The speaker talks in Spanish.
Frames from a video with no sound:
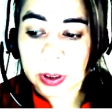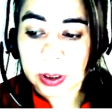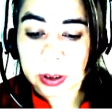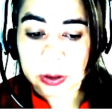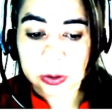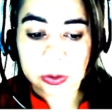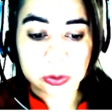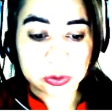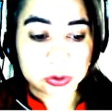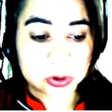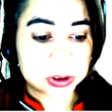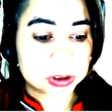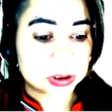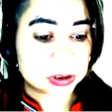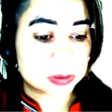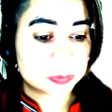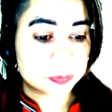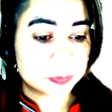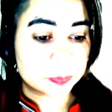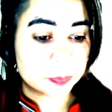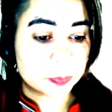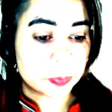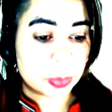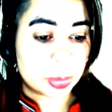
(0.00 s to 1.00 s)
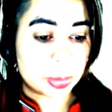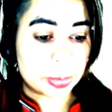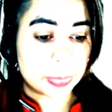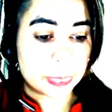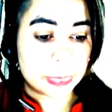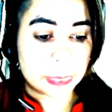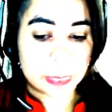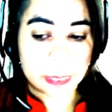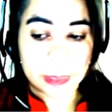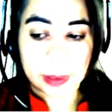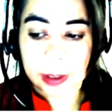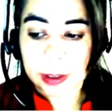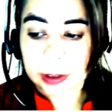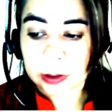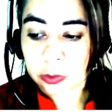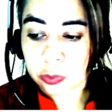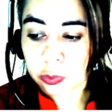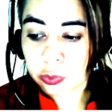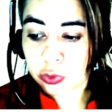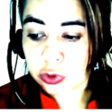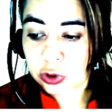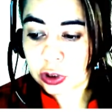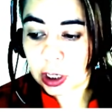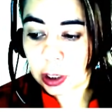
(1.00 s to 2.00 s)
Entonces,
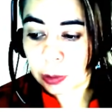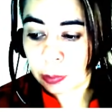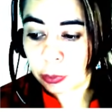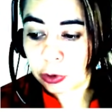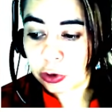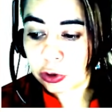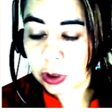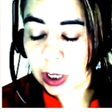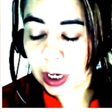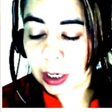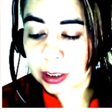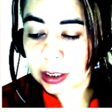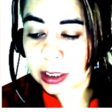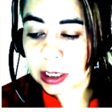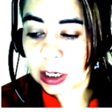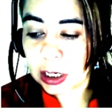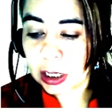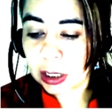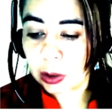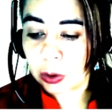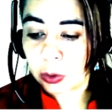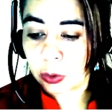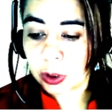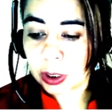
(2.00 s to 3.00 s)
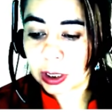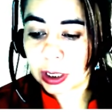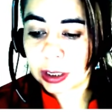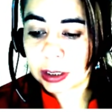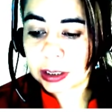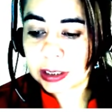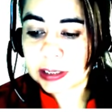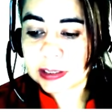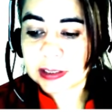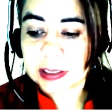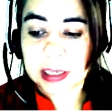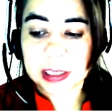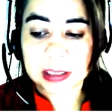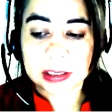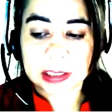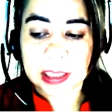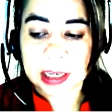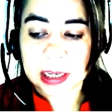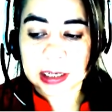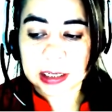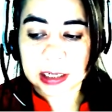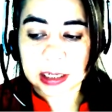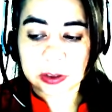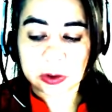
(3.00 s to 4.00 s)
escuchemos aquí lo que dice
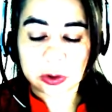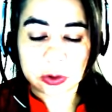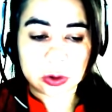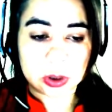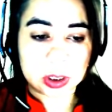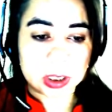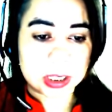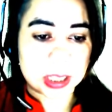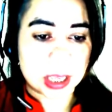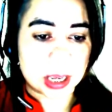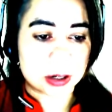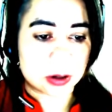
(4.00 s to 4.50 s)
de ingreso solidario.